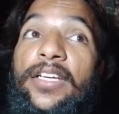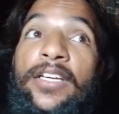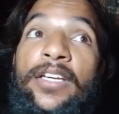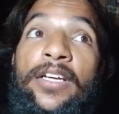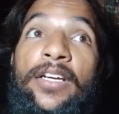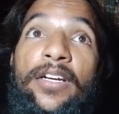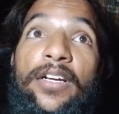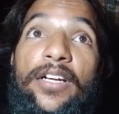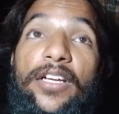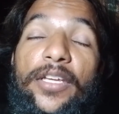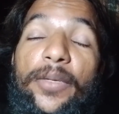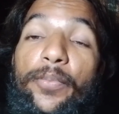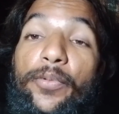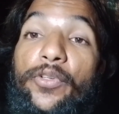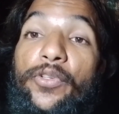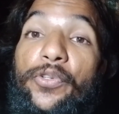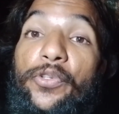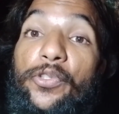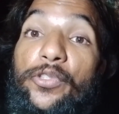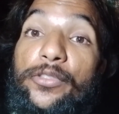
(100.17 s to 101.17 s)
ఇప్పుడు న్యూస్
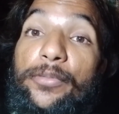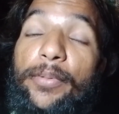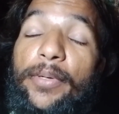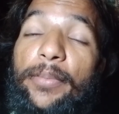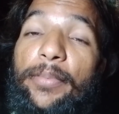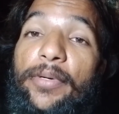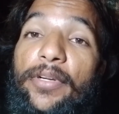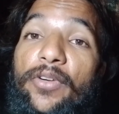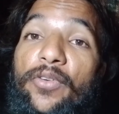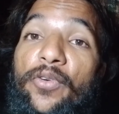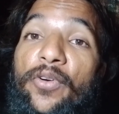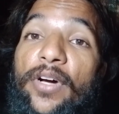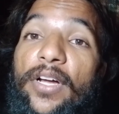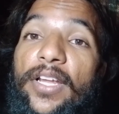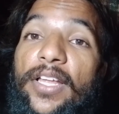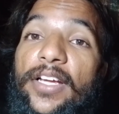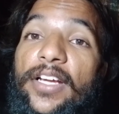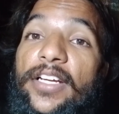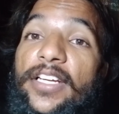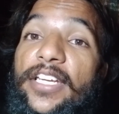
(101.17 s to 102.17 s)
పేపర్లు అలాగే
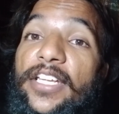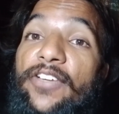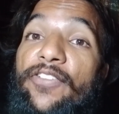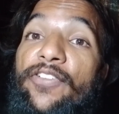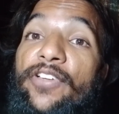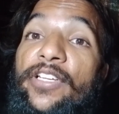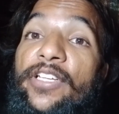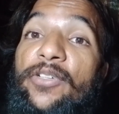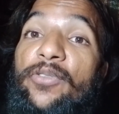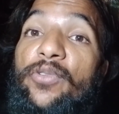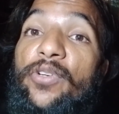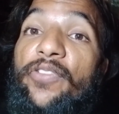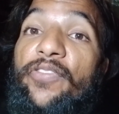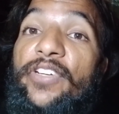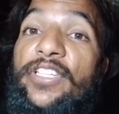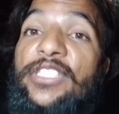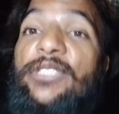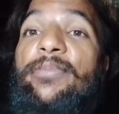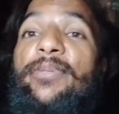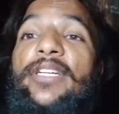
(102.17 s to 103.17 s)
టీవీని కూడా
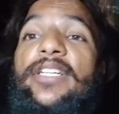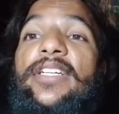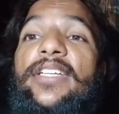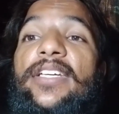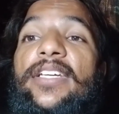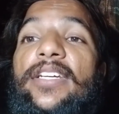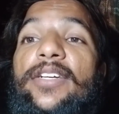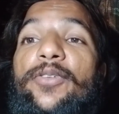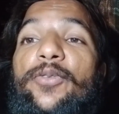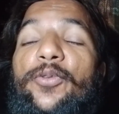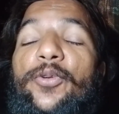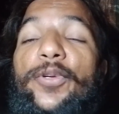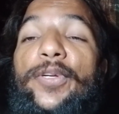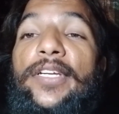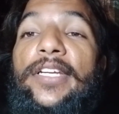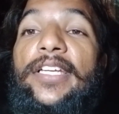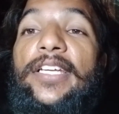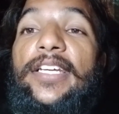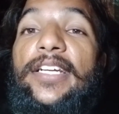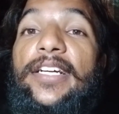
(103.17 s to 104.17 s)
విడిచిపెట్టి కొన్ని
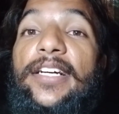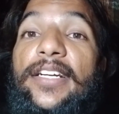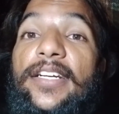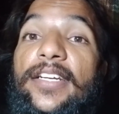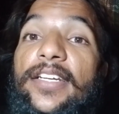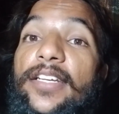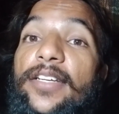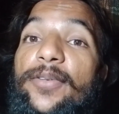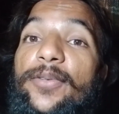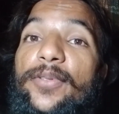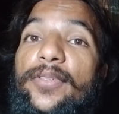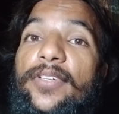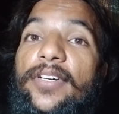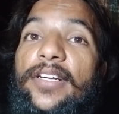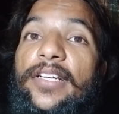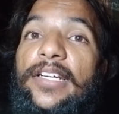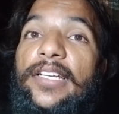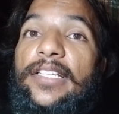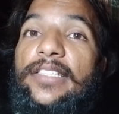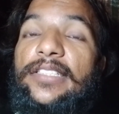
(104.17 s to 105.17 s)
గంటలు అంటే
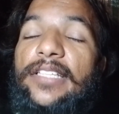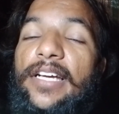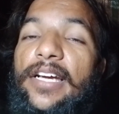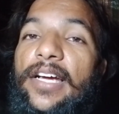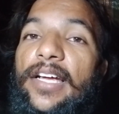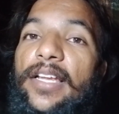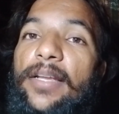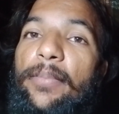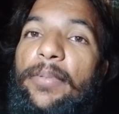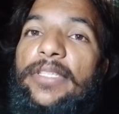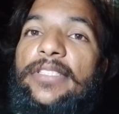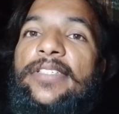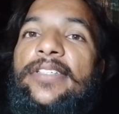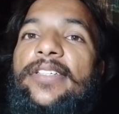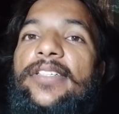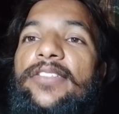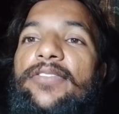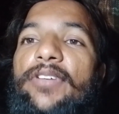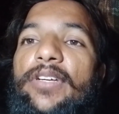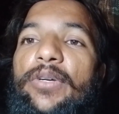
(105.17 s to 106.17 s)
చాలా పర్సంటేజ్ వరకు
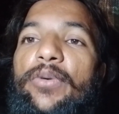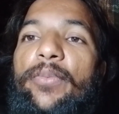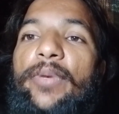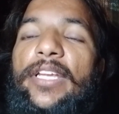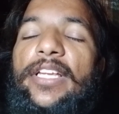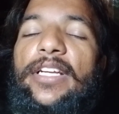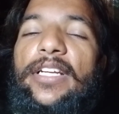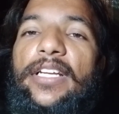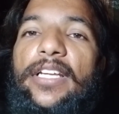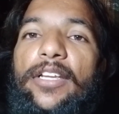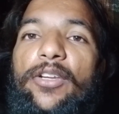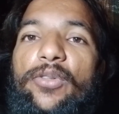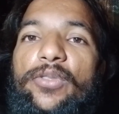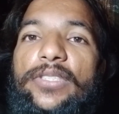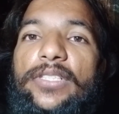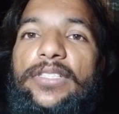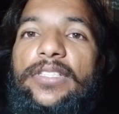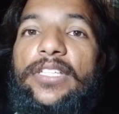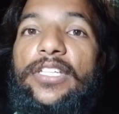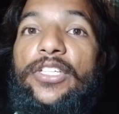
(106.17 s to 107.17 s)
మన ఇండియాలో వచ్చేసి
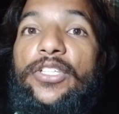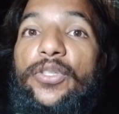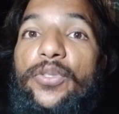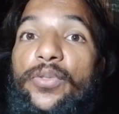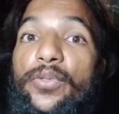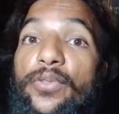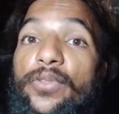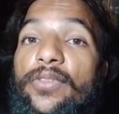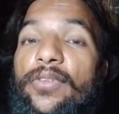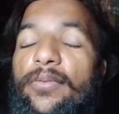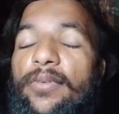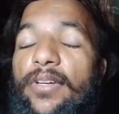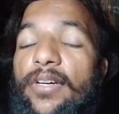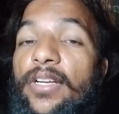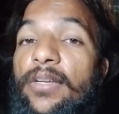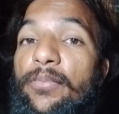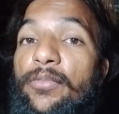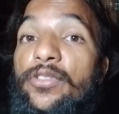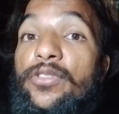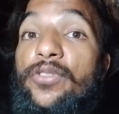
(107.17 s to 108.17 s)
యూత్ ఆల్మోస్ట్
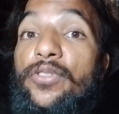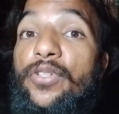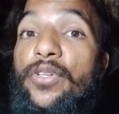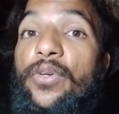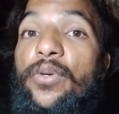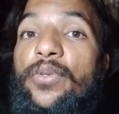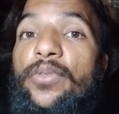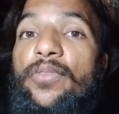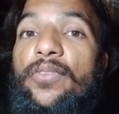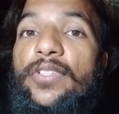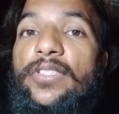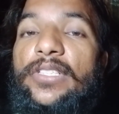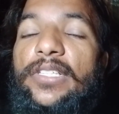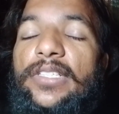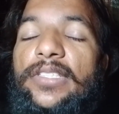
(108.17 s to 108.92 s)
యూత్ వచ్చేసి